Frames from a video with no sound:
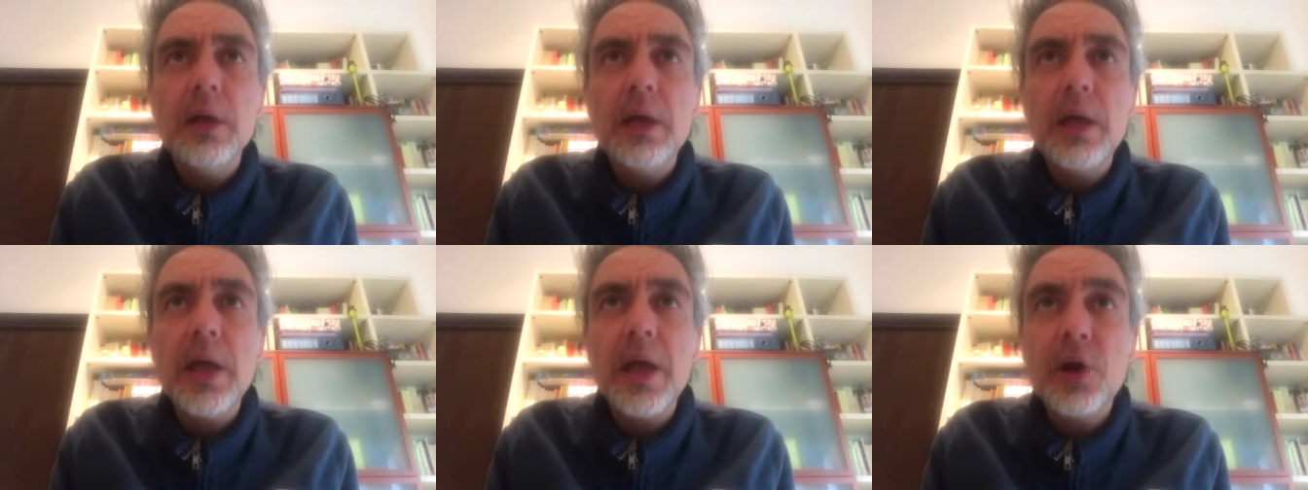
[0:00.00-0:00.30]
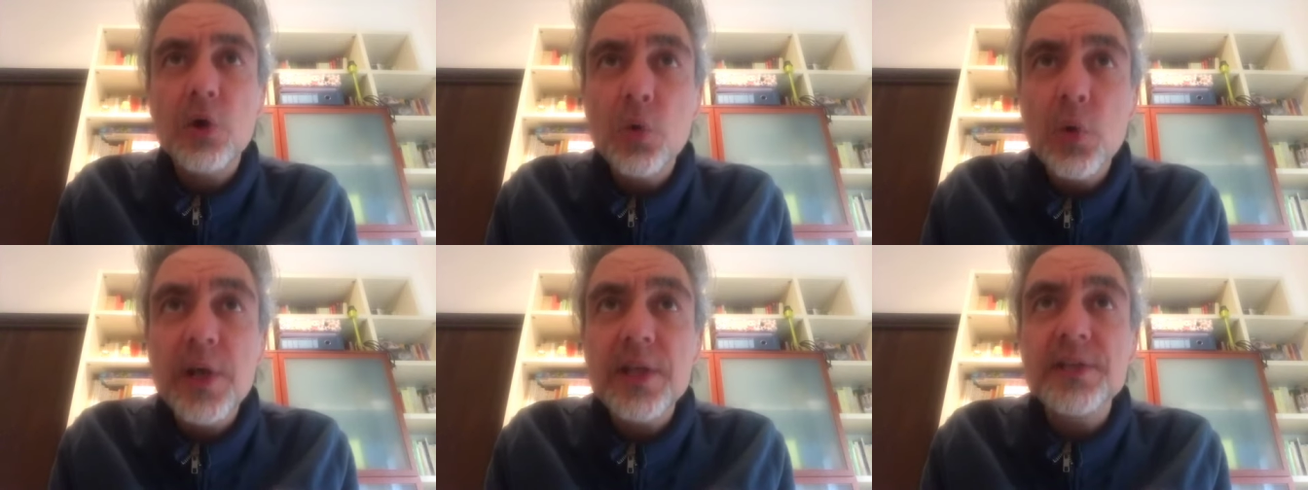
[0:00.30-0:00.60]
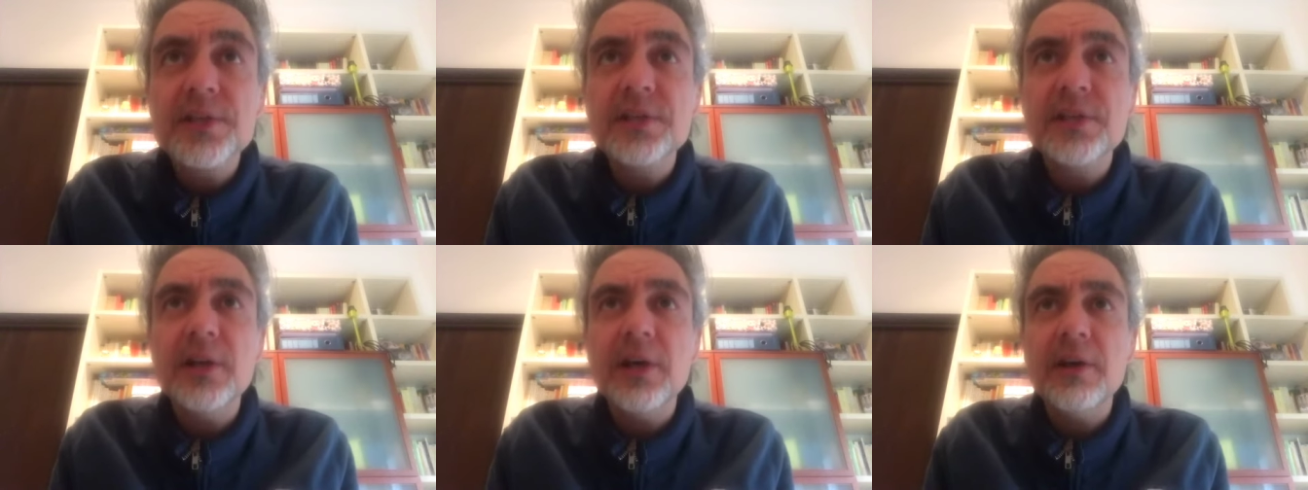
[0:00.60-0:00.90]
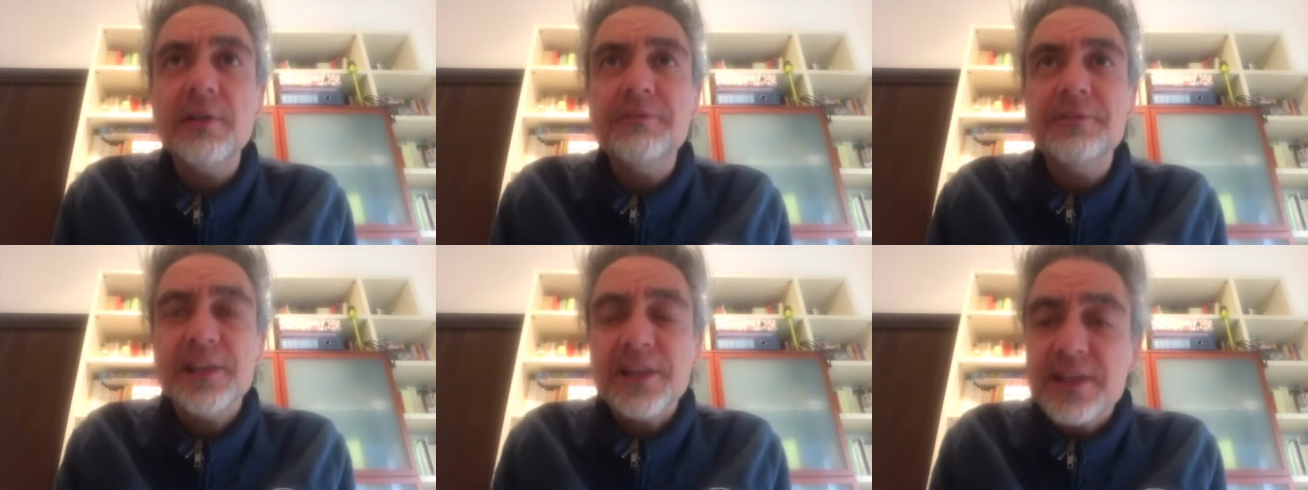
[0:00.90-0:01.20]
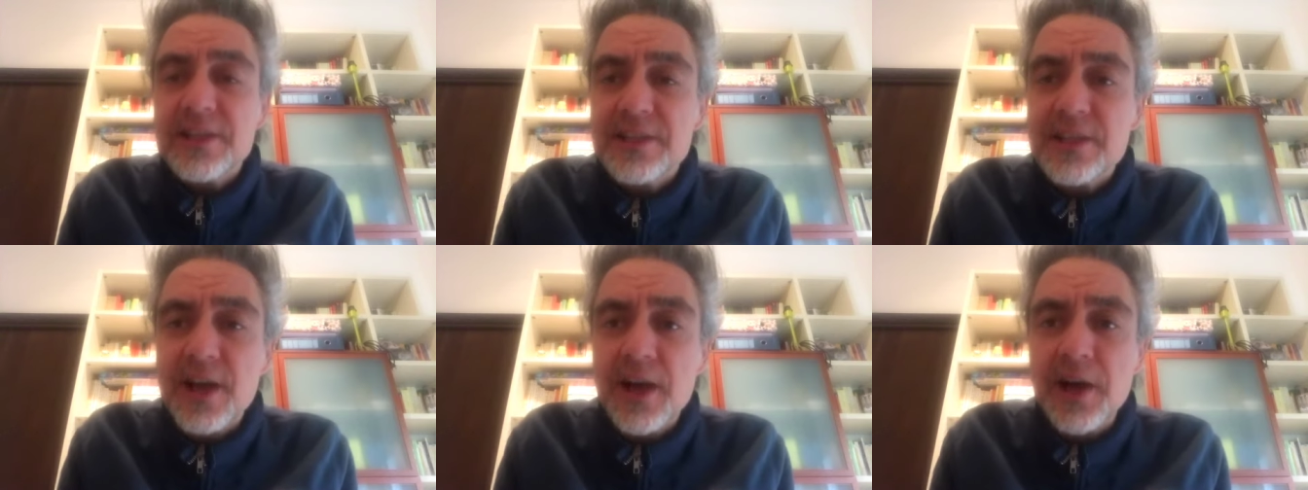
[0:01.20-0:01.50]
È questa
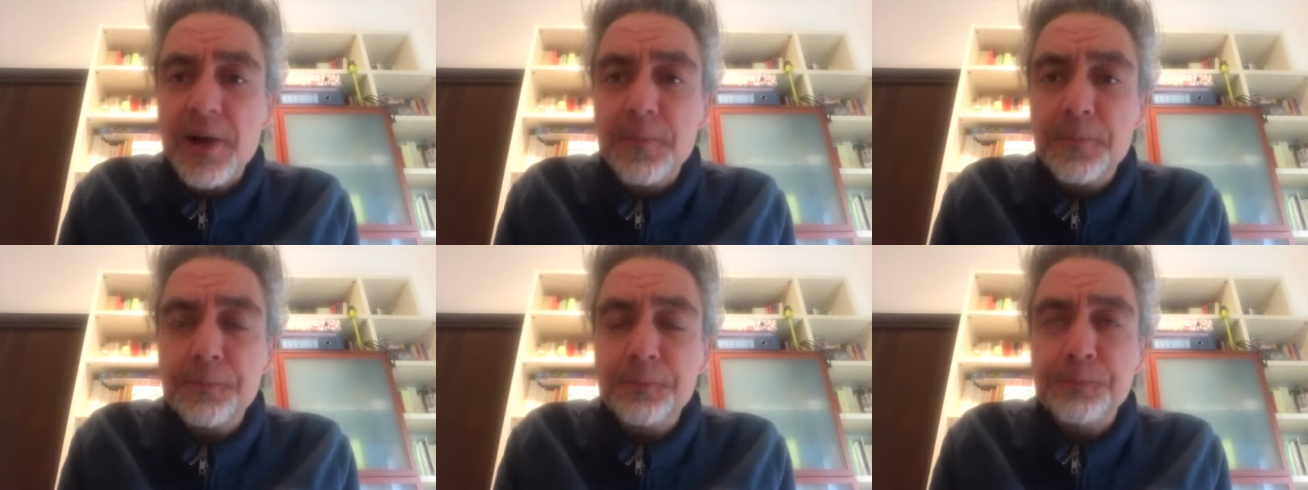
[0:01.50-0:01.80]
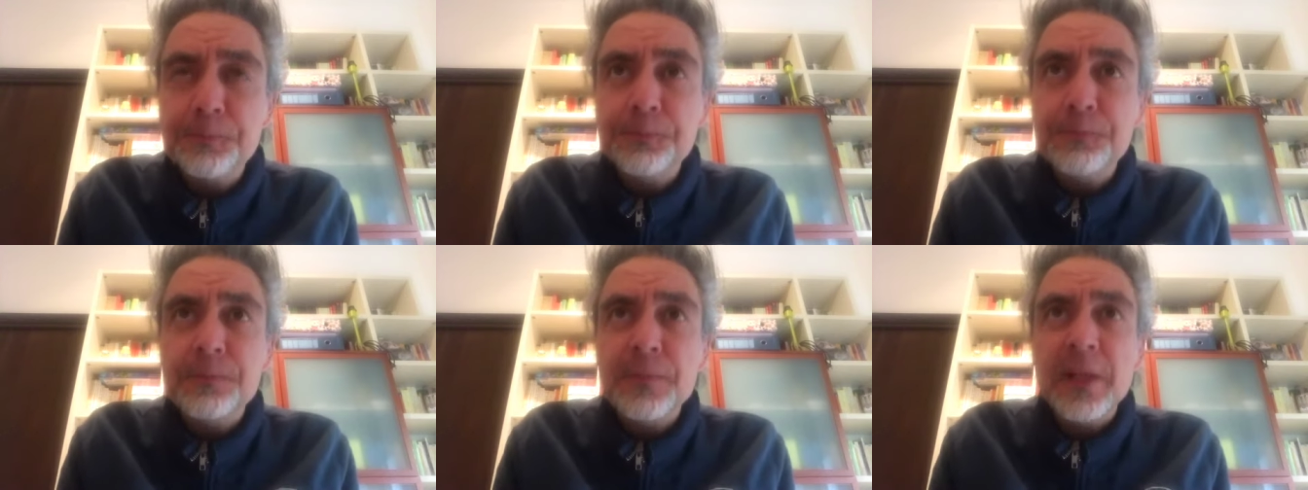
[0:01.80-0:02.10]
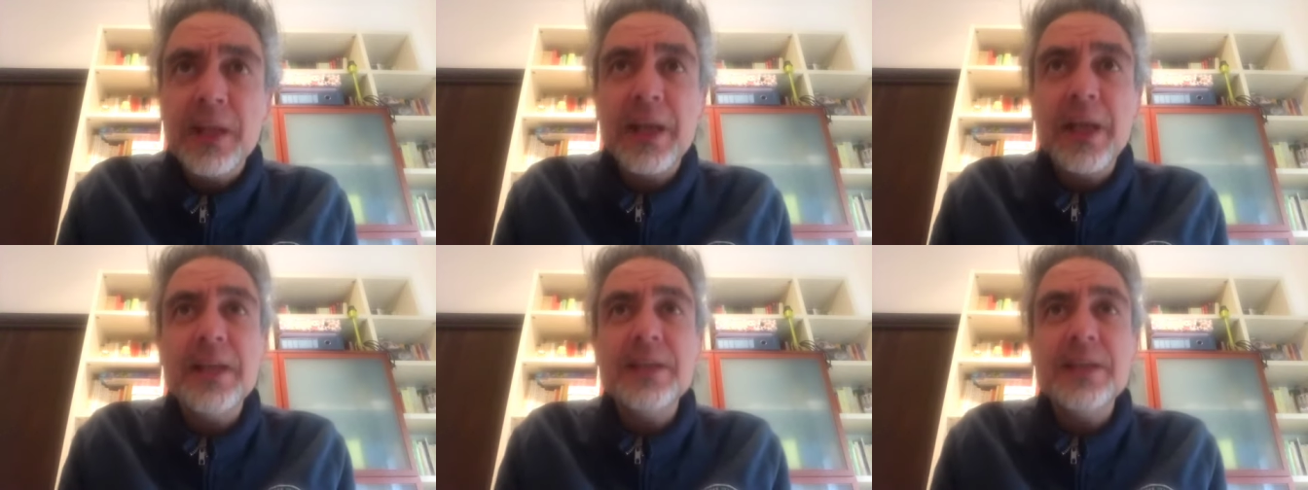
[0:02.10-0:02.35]
verità che